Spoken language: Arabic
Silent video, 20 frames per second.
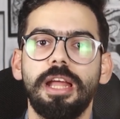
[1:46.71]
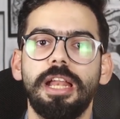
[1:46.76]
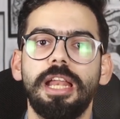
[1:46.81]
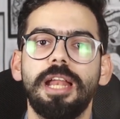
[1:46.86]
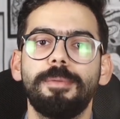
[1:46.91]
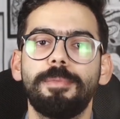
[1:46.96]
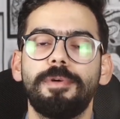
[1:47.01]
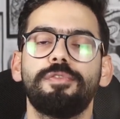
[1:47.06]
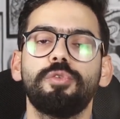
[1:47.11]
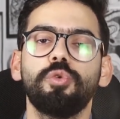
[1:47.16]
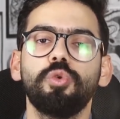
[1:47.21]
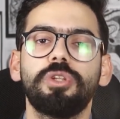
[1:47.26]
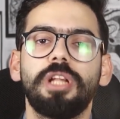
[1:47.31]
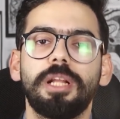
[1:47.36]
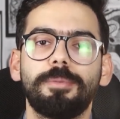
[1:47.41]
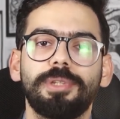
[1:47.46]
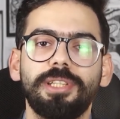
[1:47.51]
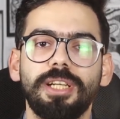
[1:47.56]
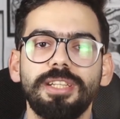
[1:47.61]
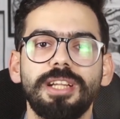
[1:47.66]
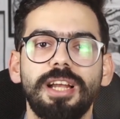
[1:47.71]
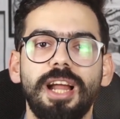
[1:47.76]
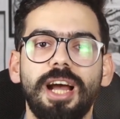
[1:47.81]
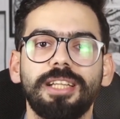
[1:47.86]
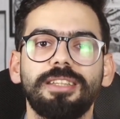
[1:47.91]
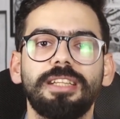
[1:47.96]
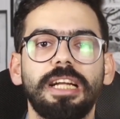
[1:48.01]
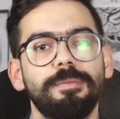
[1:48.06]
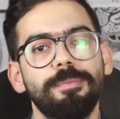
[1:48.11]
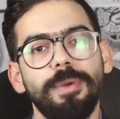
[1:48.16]
اللي المفروض لما تحصل
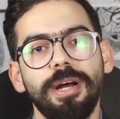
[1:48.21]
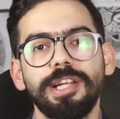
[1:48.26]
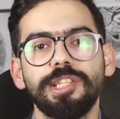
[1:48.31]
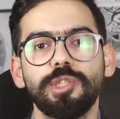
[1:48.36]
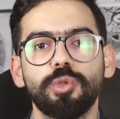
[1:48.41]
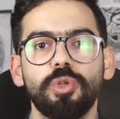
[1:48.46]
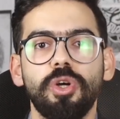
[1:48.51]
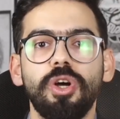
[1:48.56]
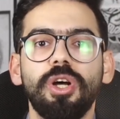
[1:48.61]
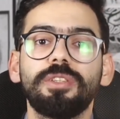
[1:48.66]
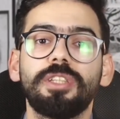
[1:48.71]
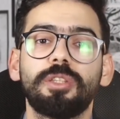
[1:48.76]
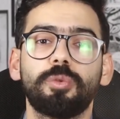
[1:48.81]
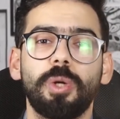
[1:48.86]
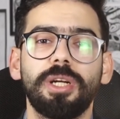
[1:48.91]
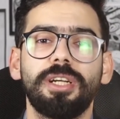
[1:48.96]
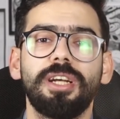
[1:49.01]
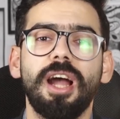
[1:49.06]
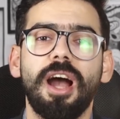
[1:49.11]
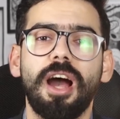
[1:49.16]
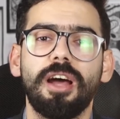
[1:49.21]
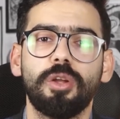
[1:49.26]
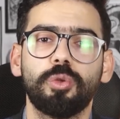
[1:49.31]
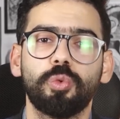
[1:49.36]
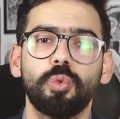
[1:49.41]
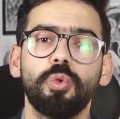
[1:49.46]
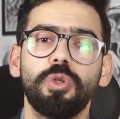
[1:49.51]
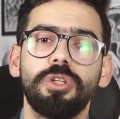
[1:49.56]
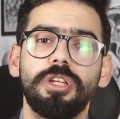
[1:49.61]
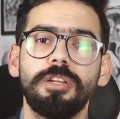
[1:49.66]
عندك مع الصداع تتوجه على
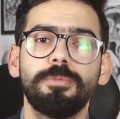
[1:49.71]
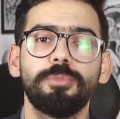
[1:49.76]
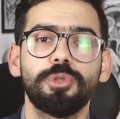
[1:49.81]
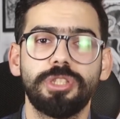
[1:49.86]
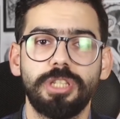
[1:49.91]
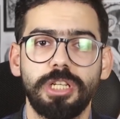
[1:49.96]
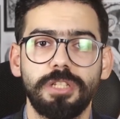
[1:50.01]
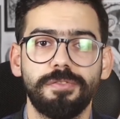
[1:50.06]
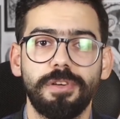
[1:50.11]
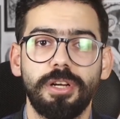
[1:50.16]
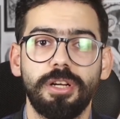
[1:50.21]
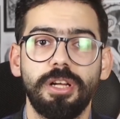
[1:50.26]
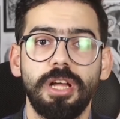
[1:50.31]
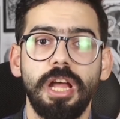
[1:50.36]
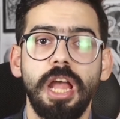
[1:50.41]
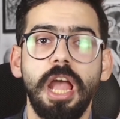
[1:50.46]
طول للمستشفى